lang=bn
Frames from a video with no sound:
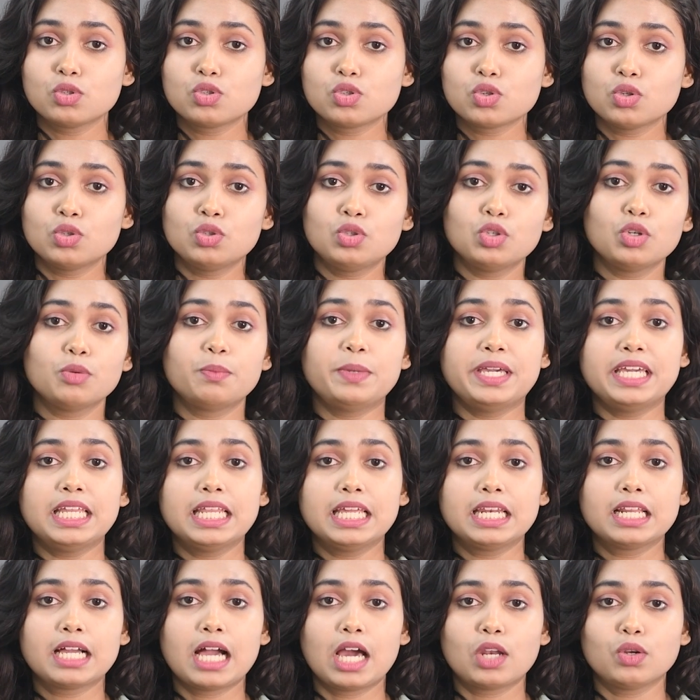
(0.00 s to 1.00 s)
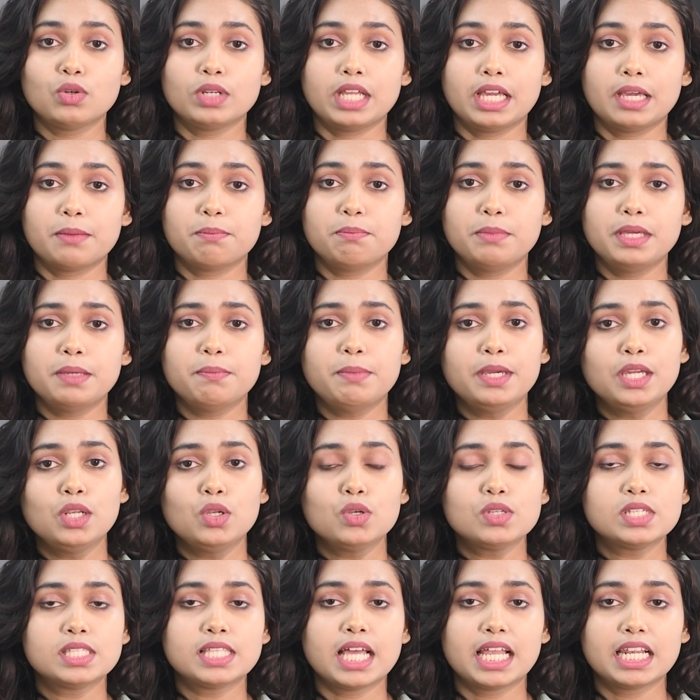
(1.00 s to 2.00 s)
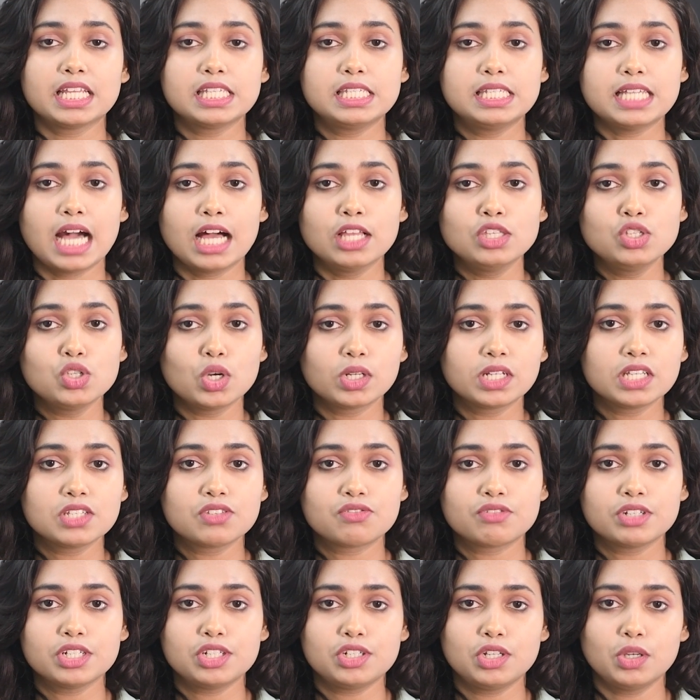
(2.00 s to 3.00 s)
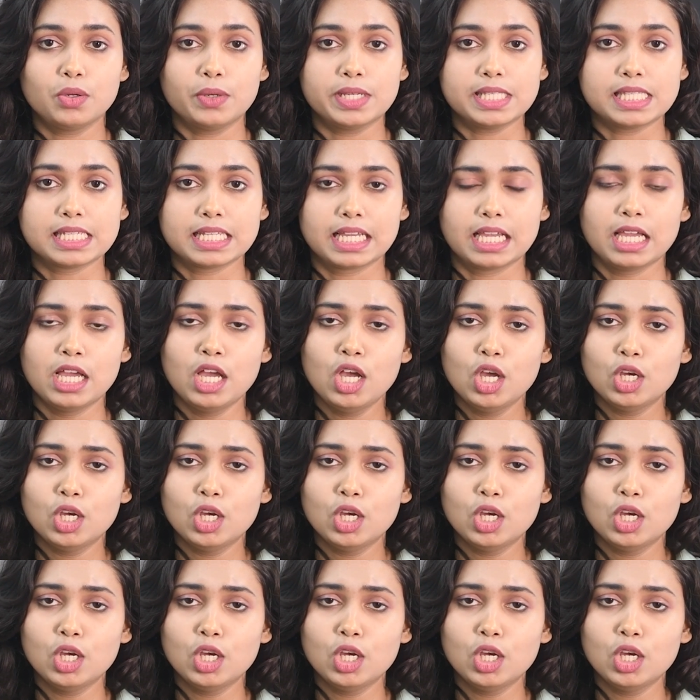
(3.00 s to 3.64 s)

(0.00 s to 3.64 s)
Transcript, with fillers: প্রচন্ড ভিড়ের কারণে বিভিন্ন স্থানে যানজটের সৃষ্টি হয়েছে